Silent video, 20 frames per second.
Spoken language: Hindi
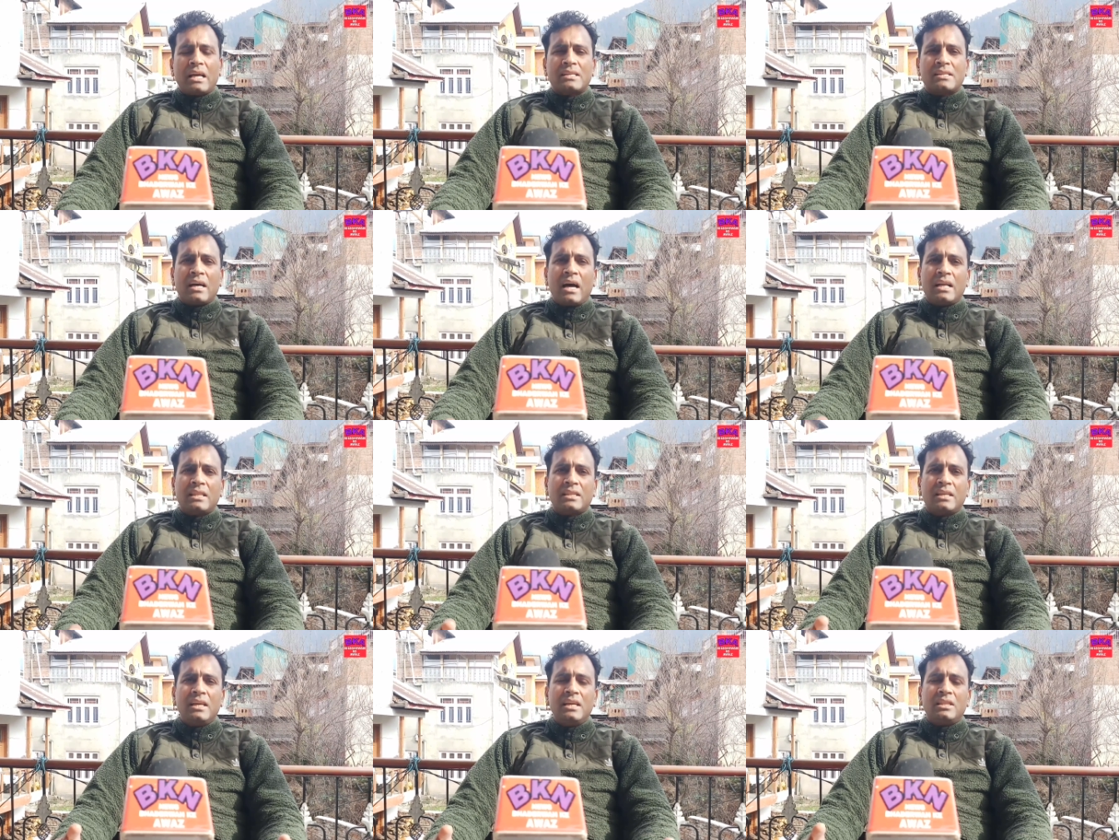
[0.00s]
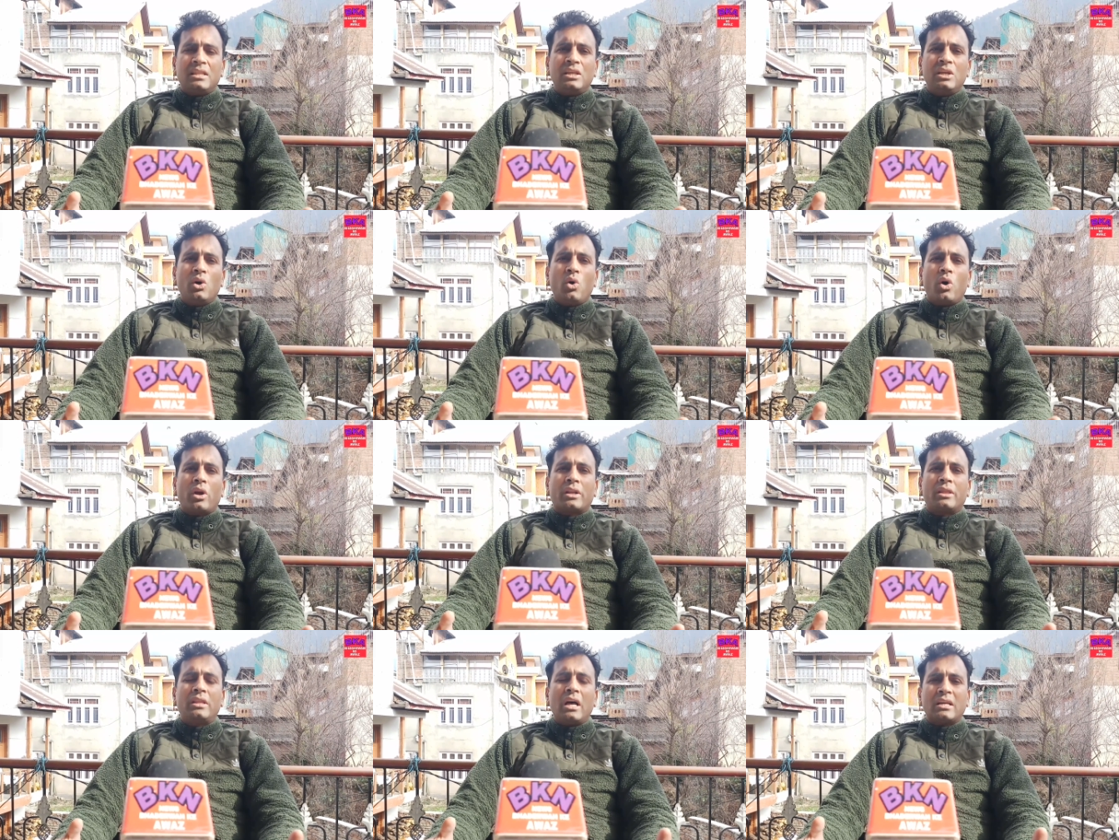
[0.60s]
के साथ की थी
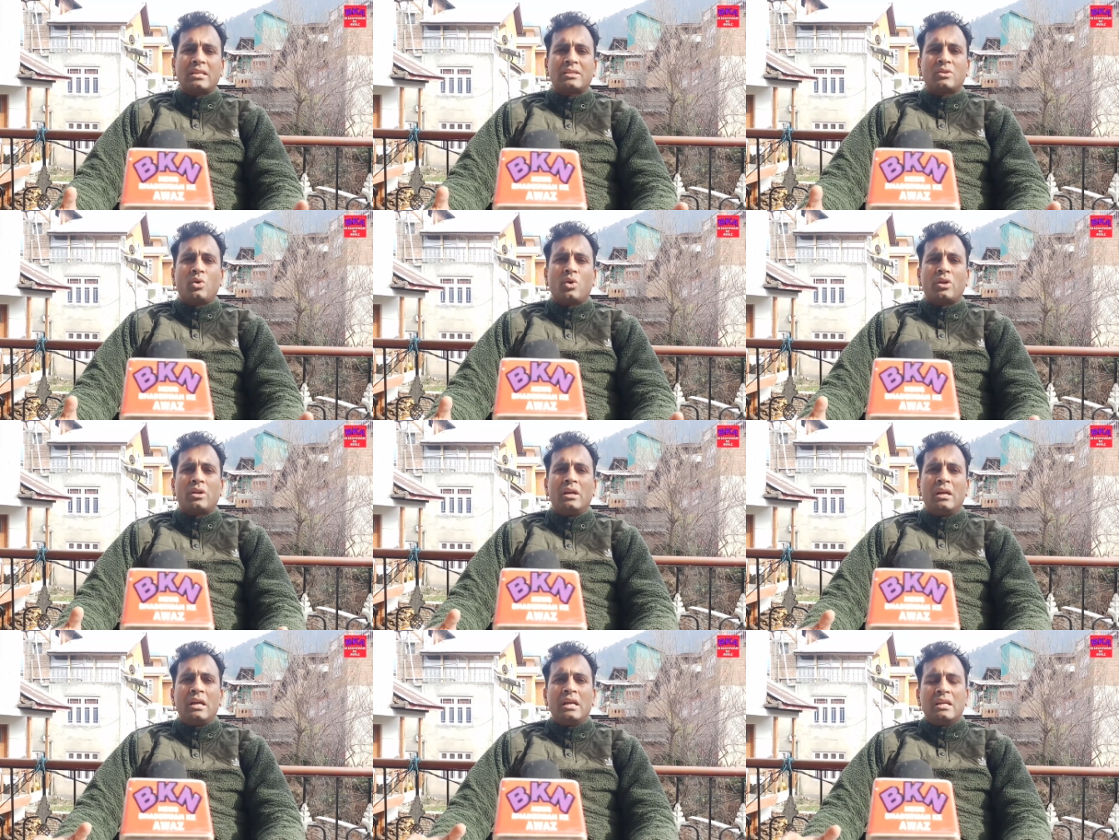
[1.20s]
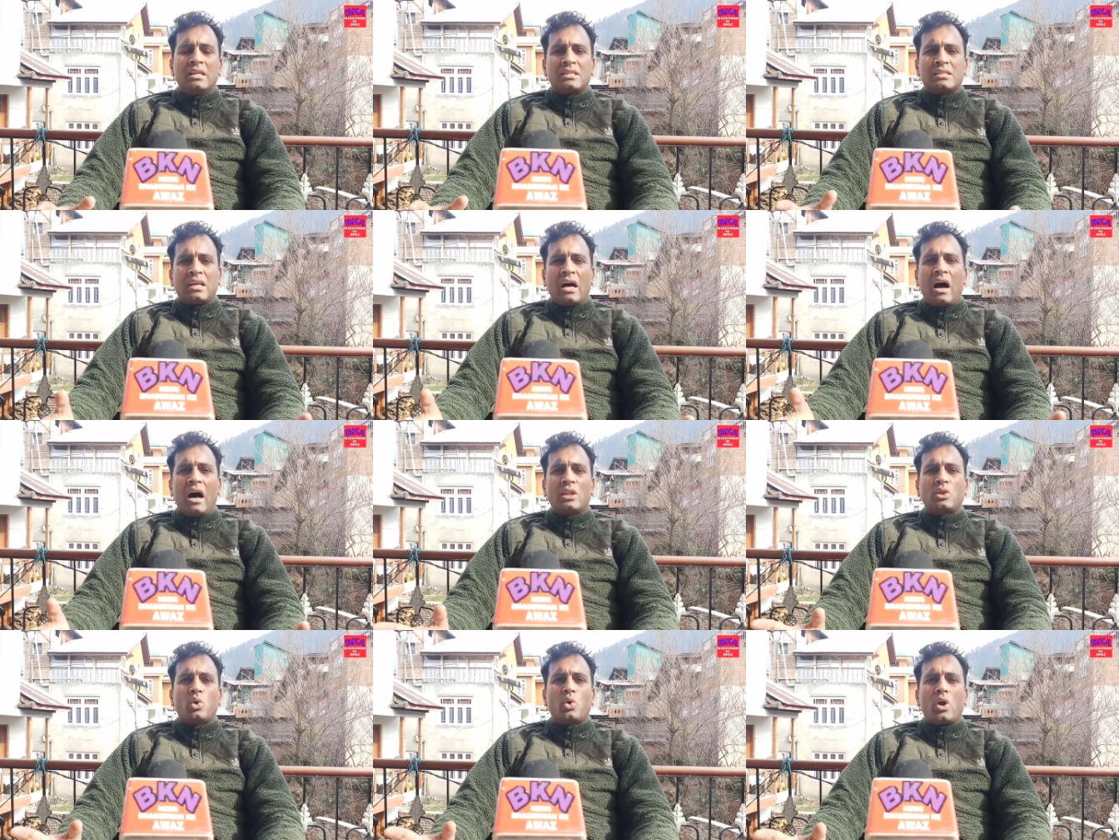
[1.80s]
और 10 और
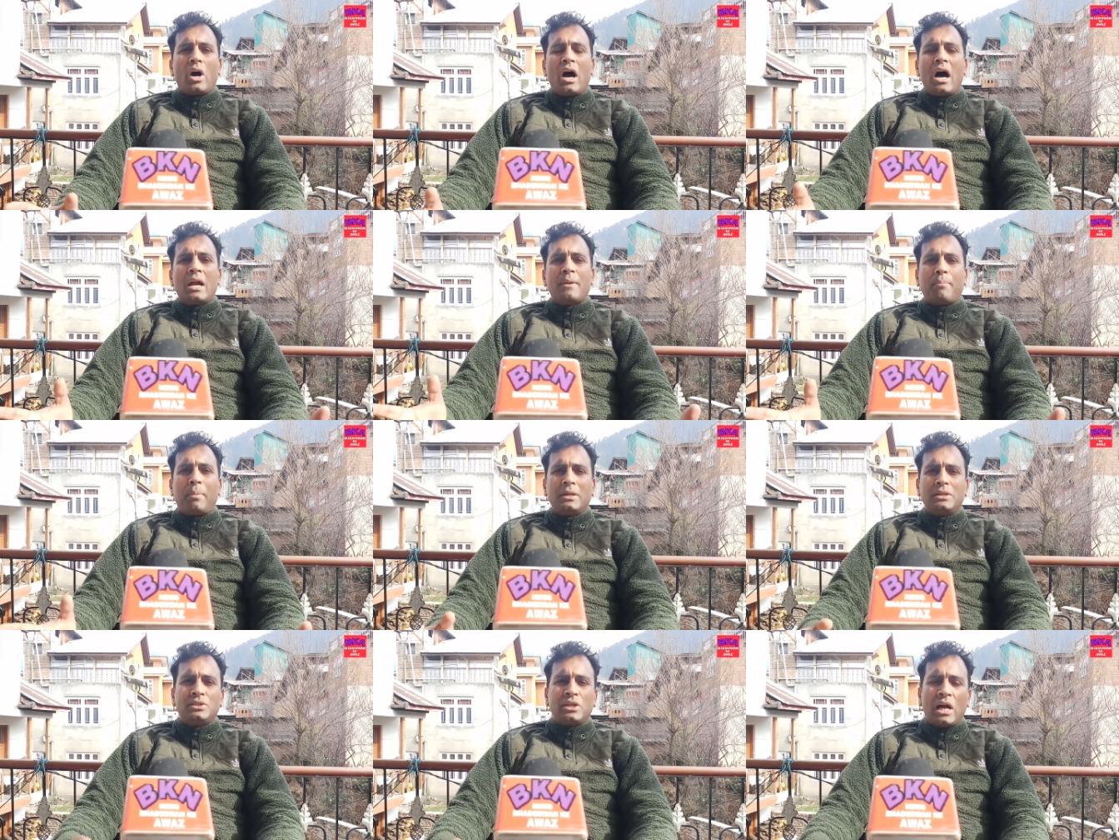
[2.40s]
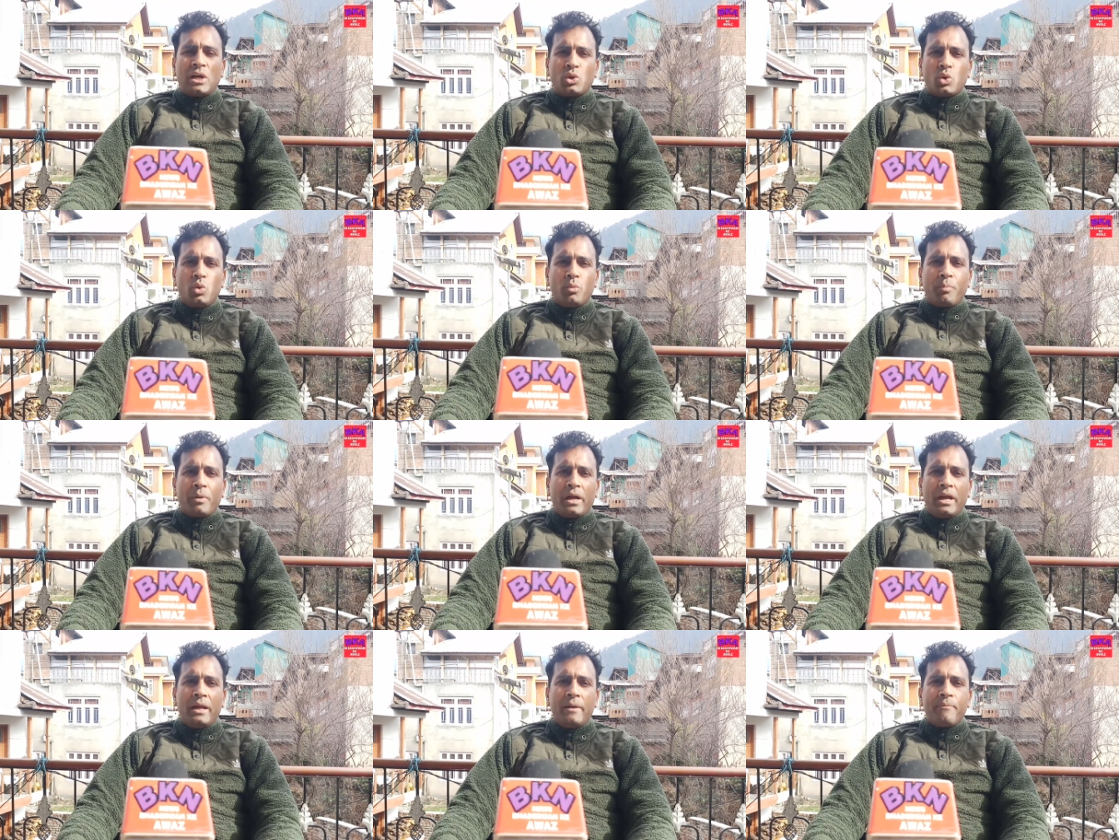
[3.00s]
सात और आठ पंचायतों
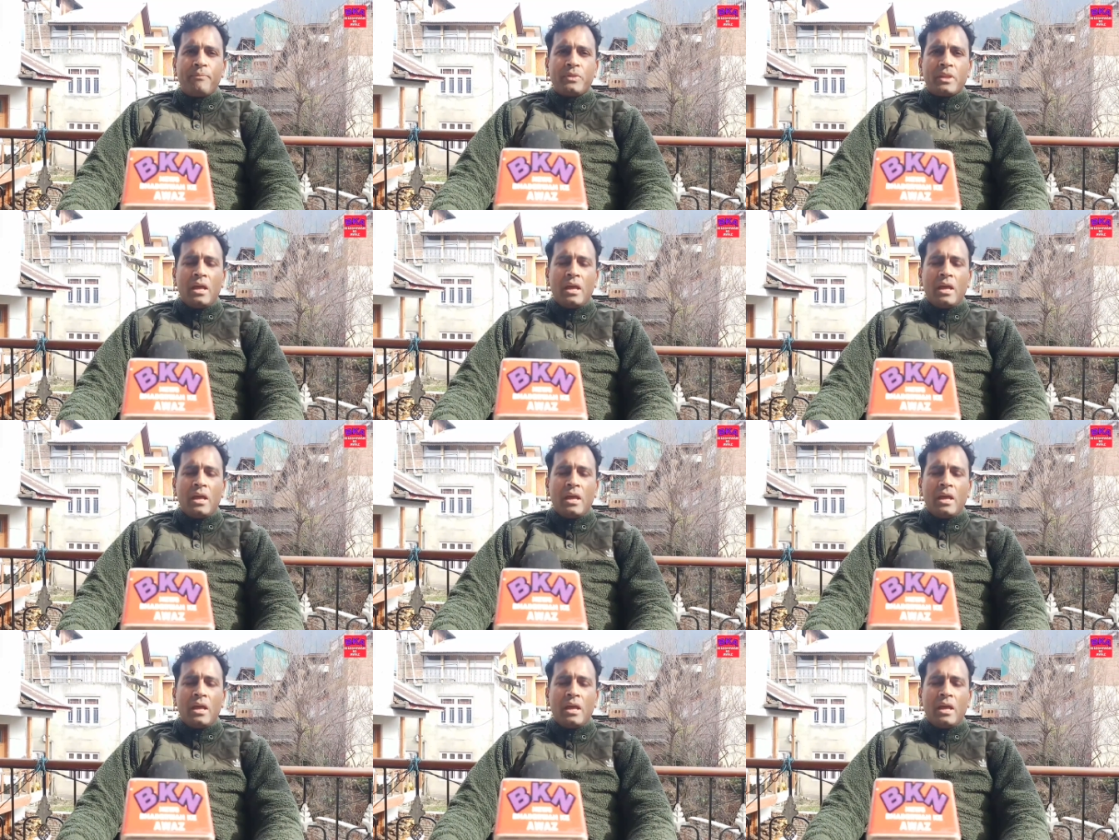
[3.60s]
पे